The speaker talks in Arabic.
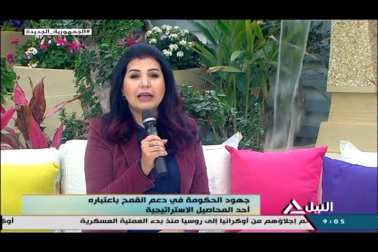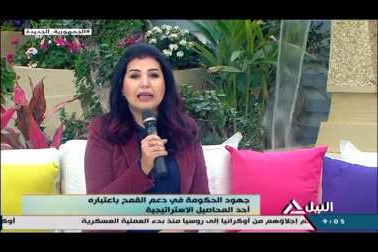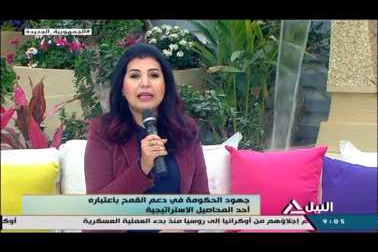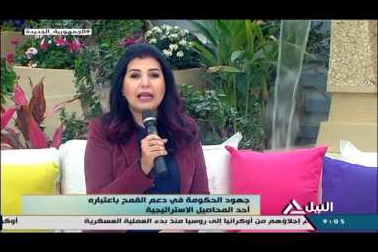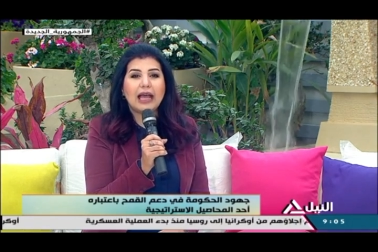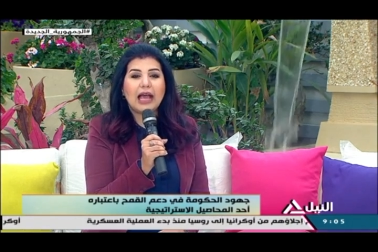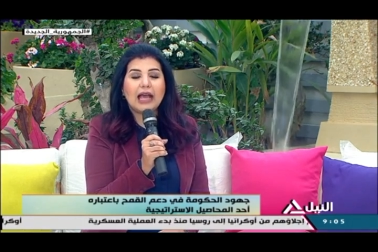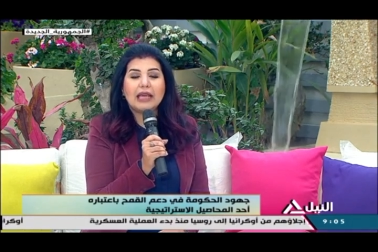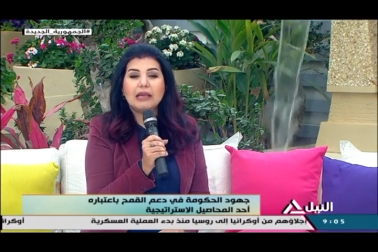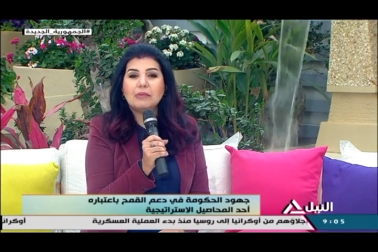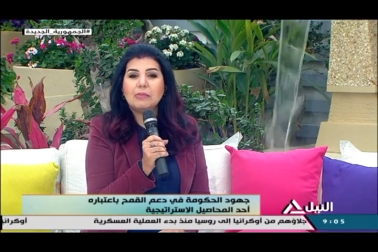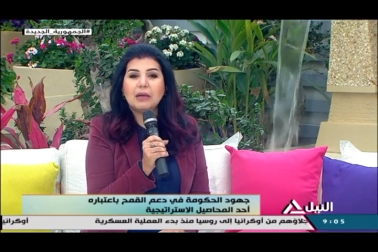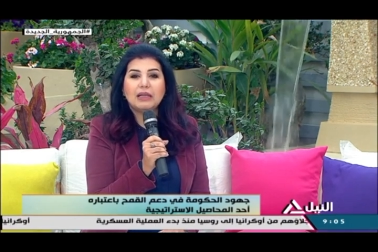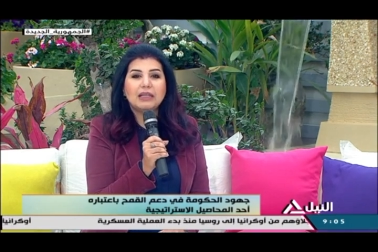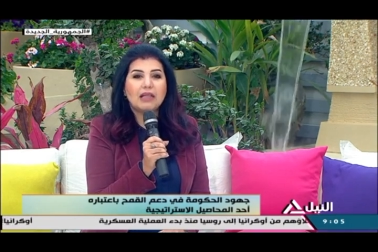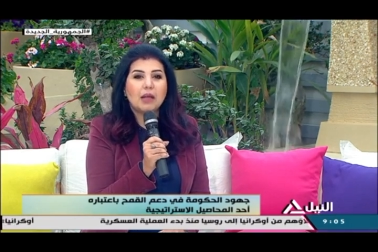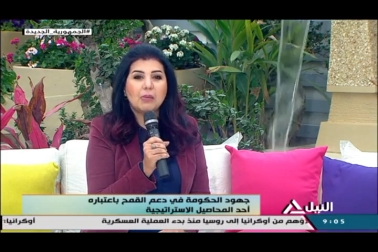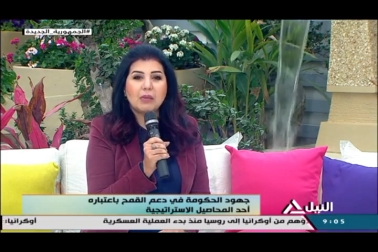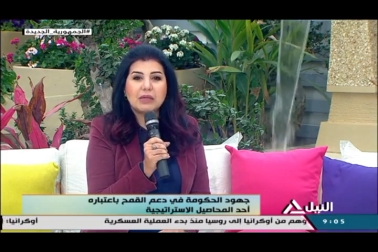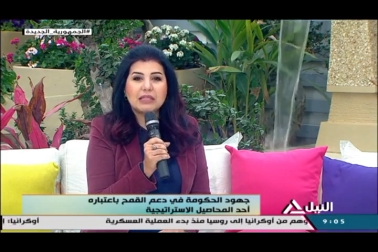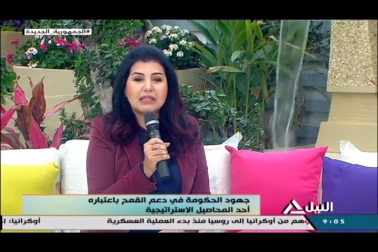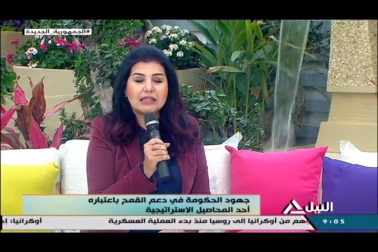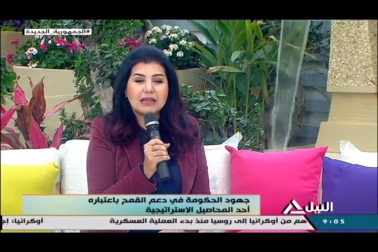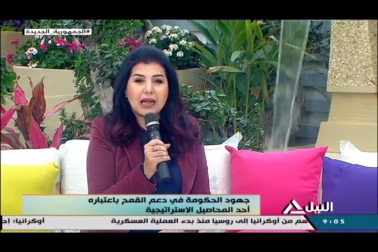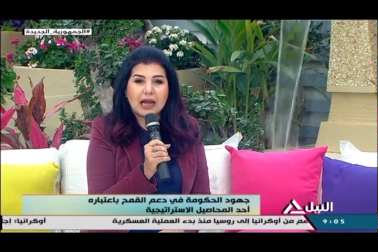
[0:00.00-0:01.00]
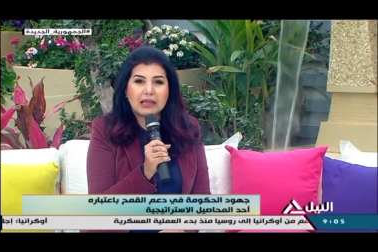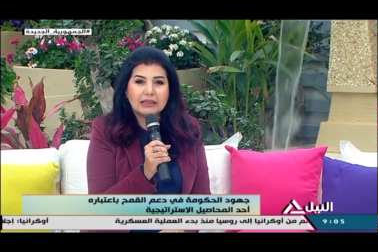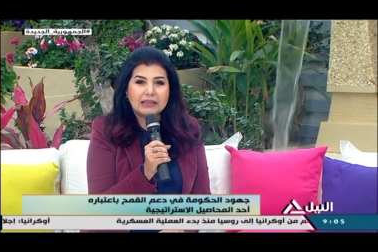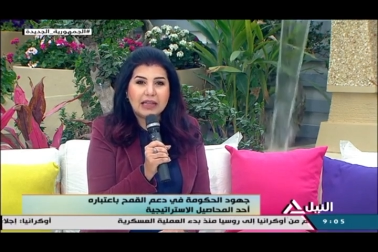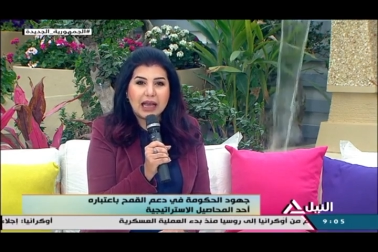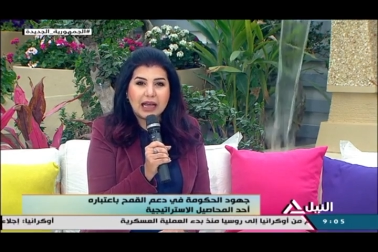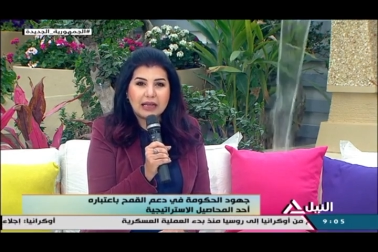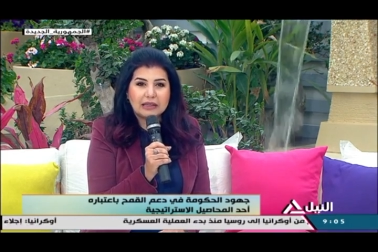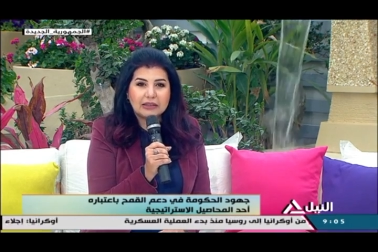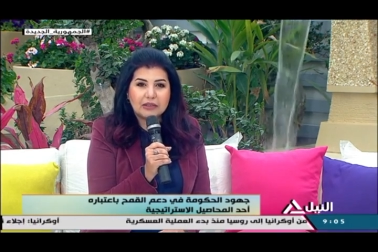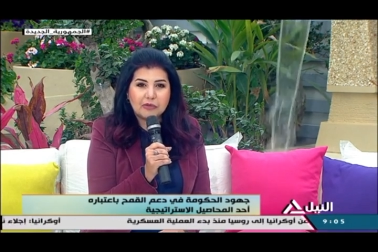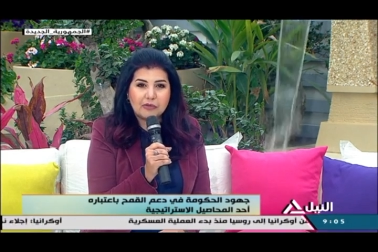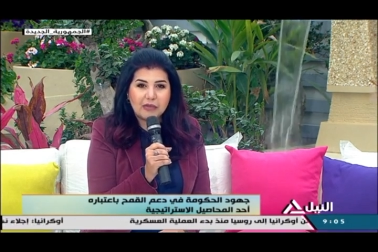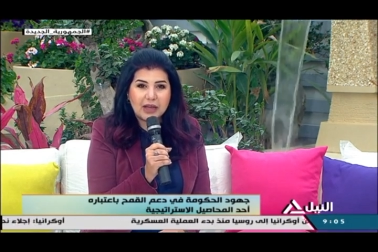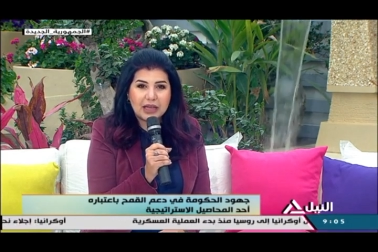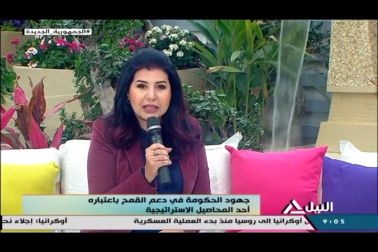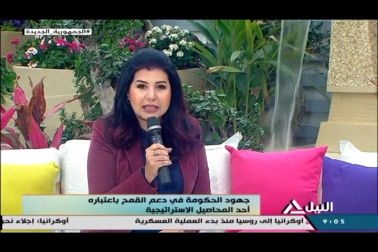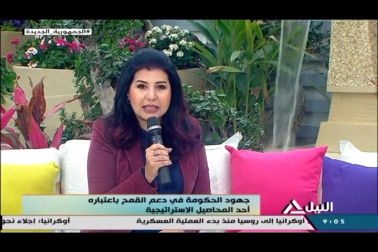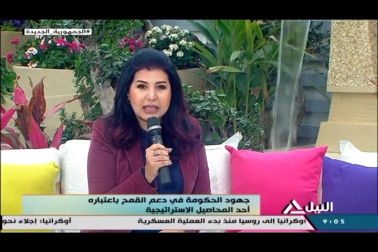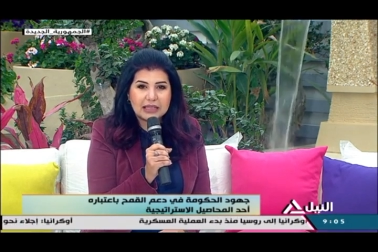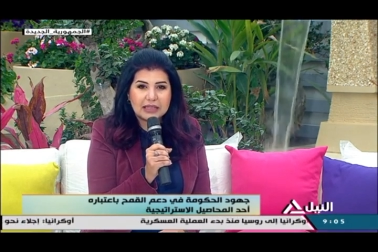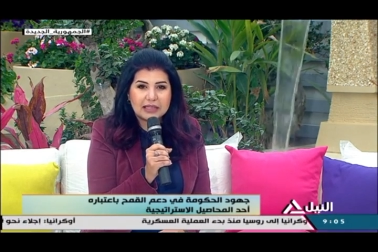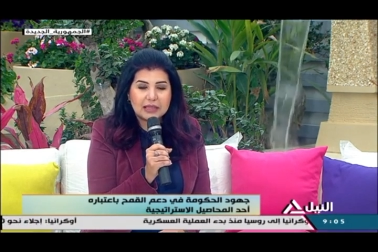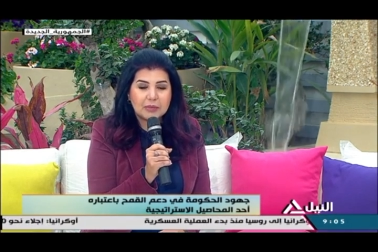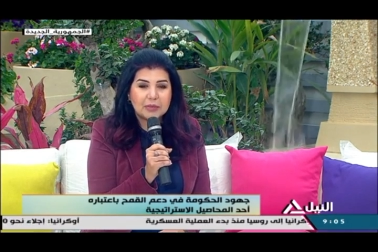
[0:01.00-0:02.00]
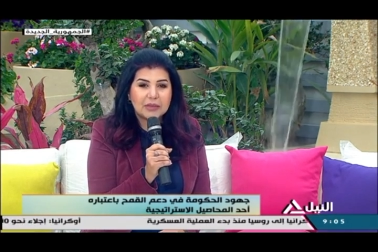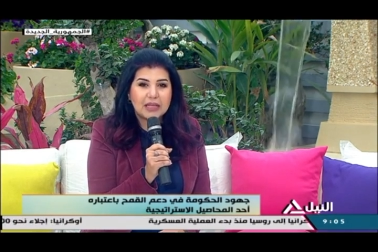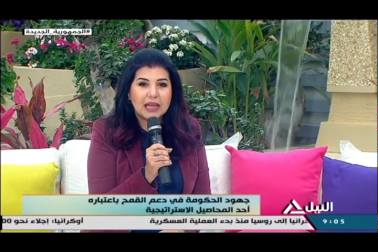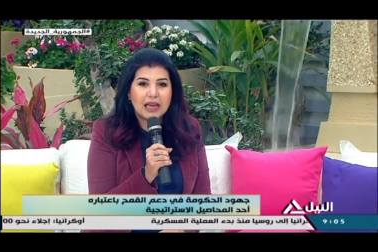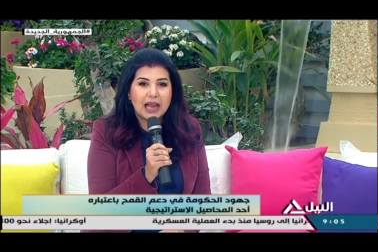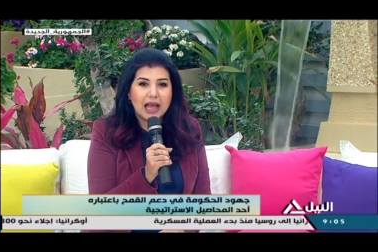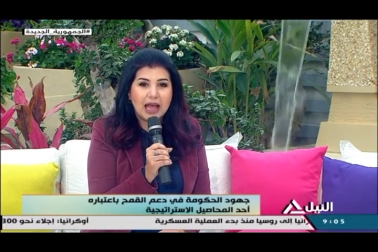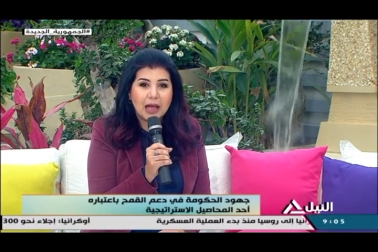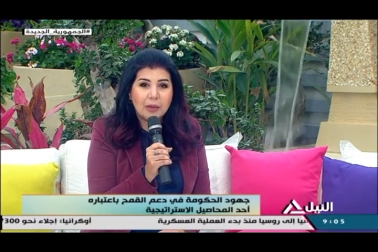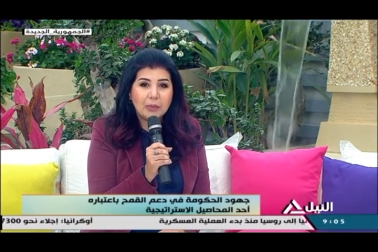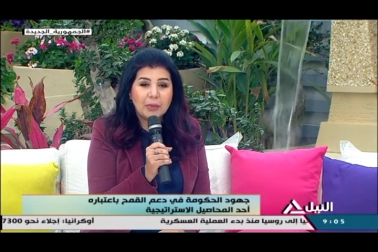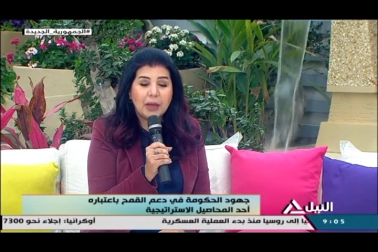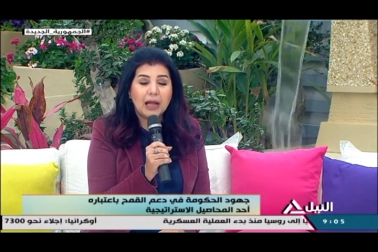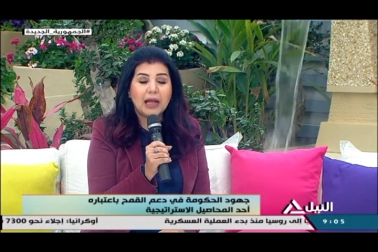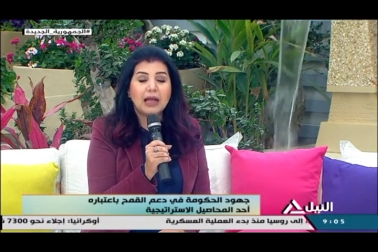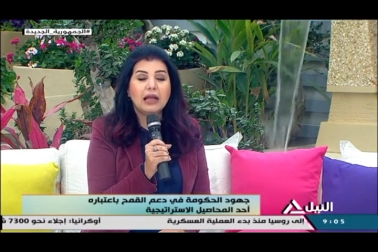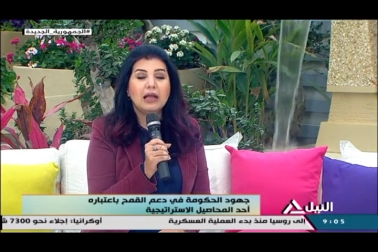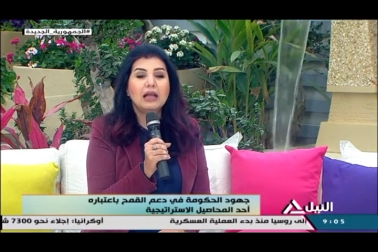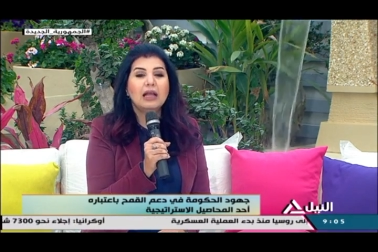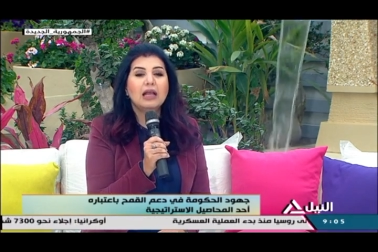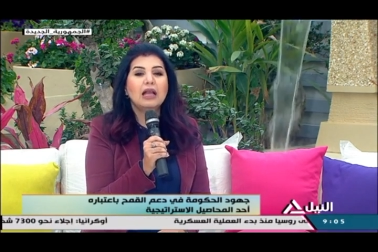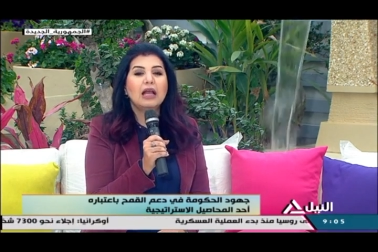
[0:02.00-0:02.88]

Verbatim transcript: الى اي مدى مصر عندها اكتفاء ذاتي من القمح